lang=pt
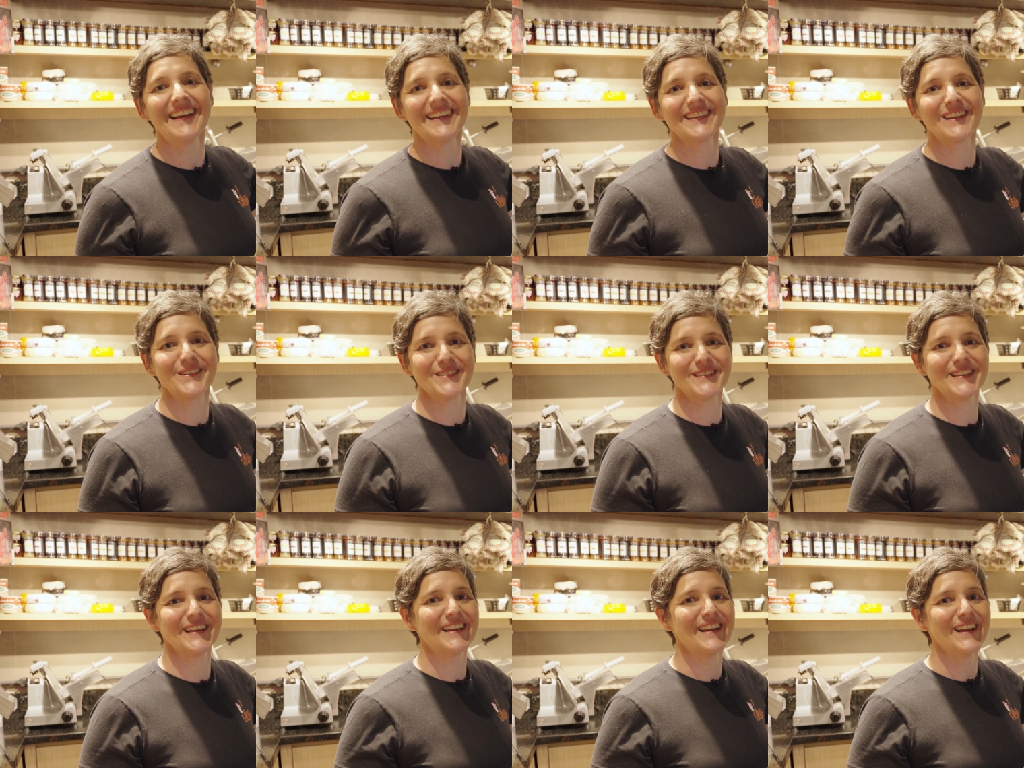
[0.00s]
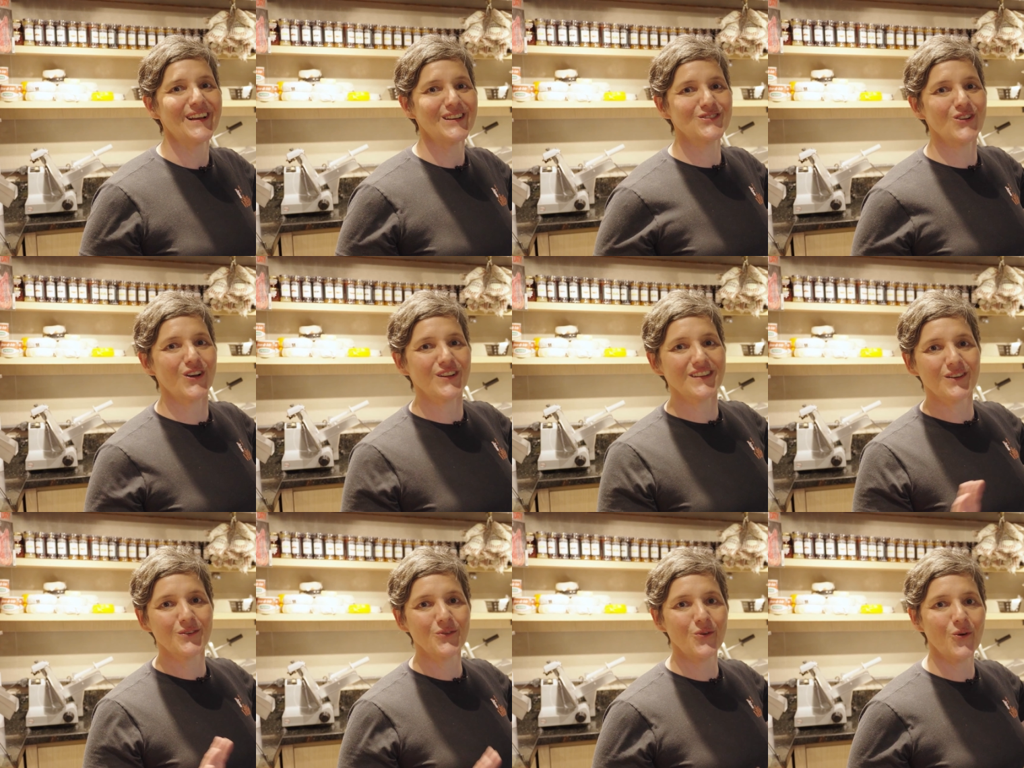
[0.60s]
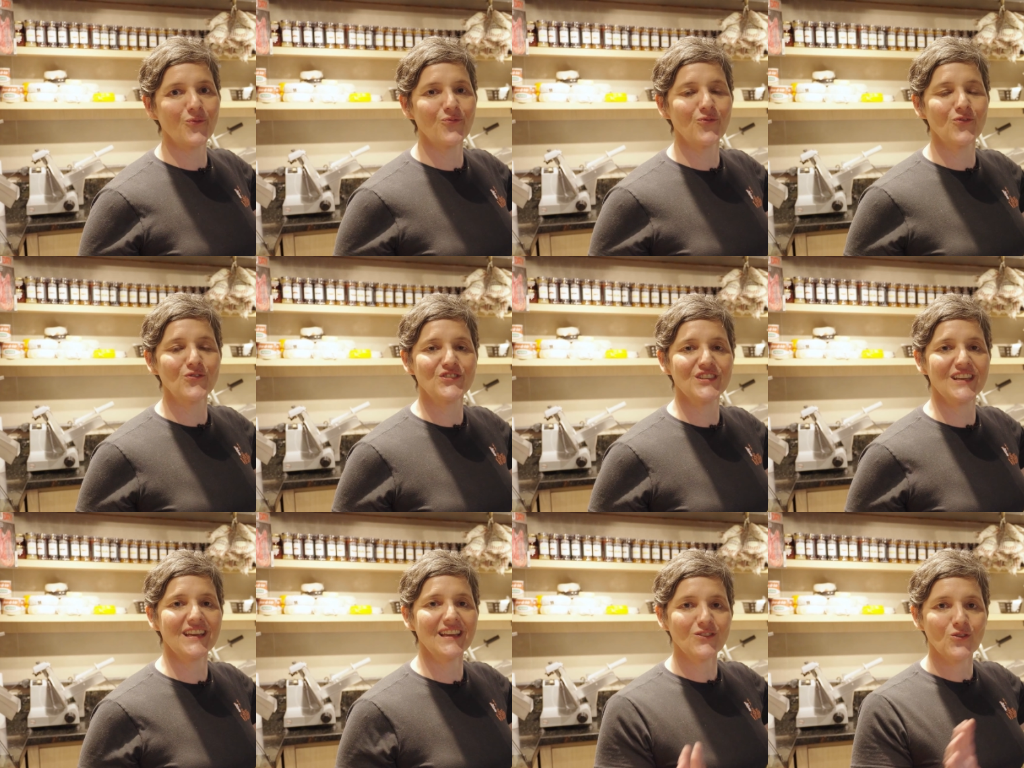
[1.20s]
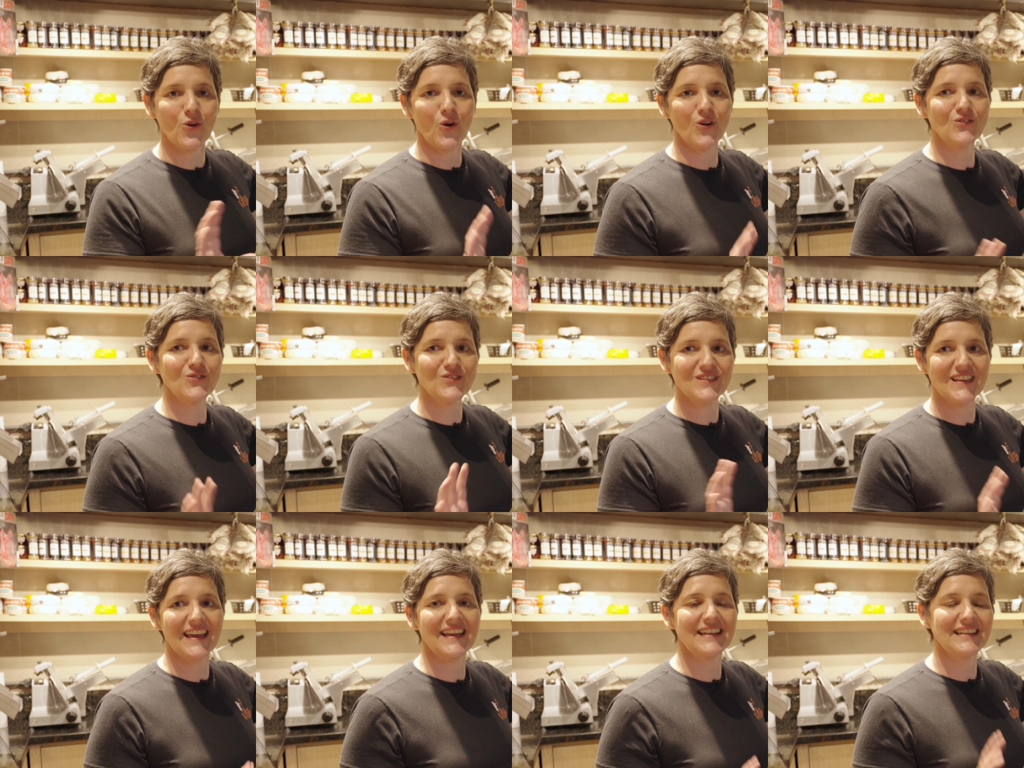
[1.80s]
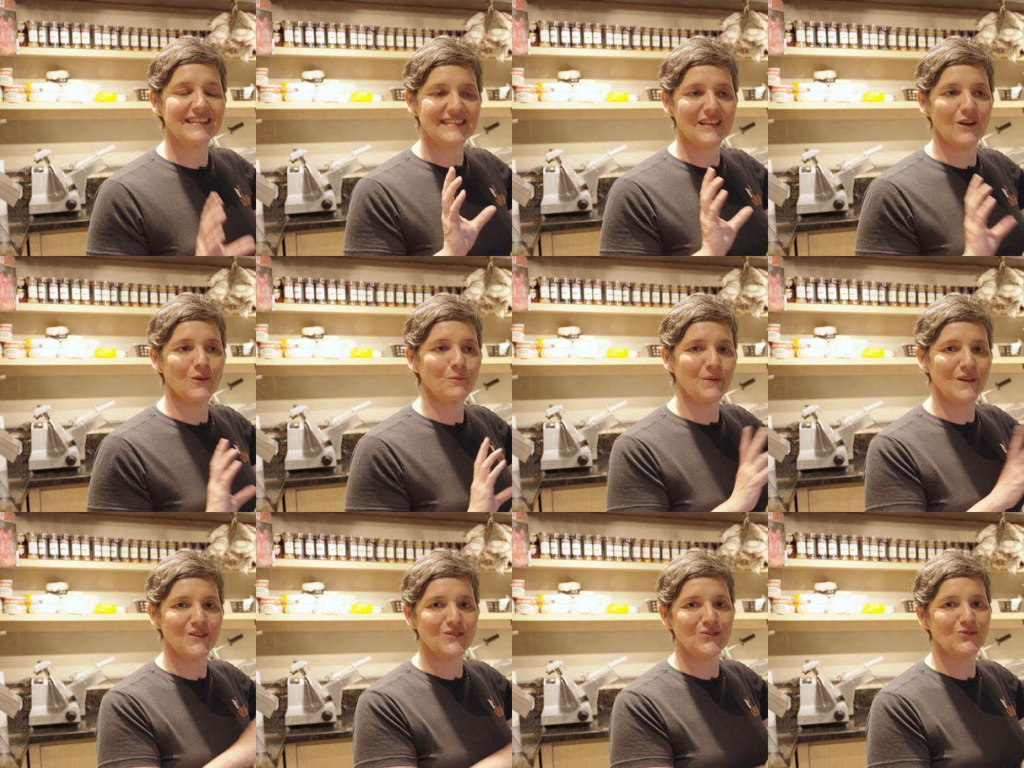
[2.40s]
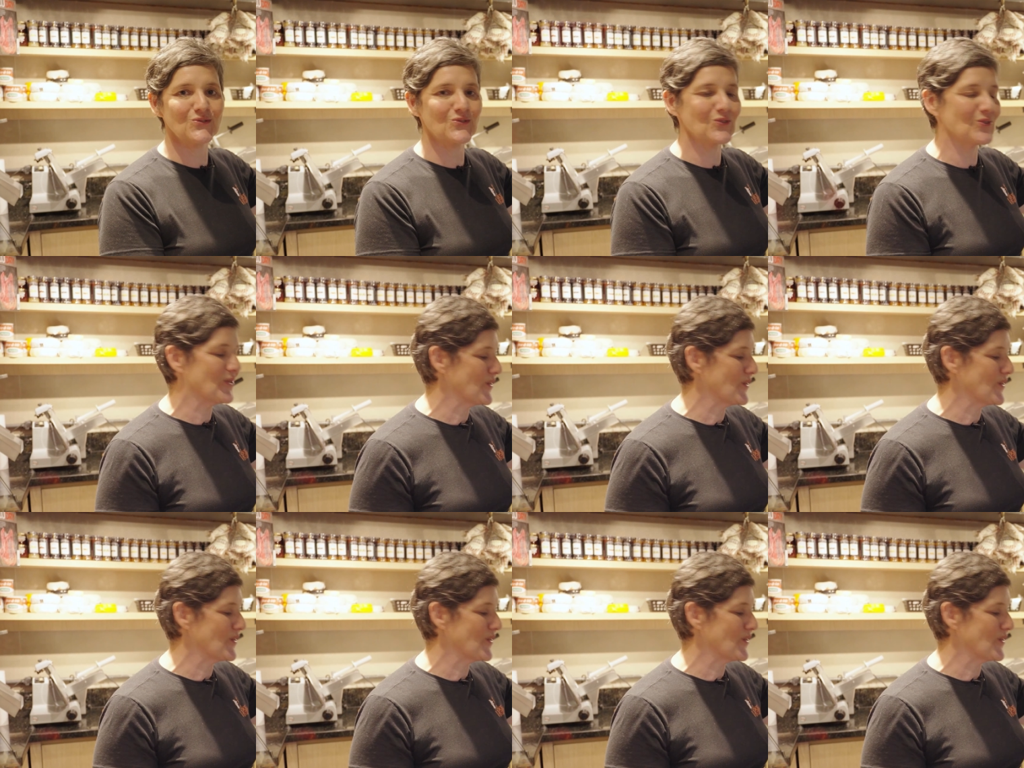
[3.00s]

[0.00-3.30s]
Então, assim, só não confundir, todos eles são presunto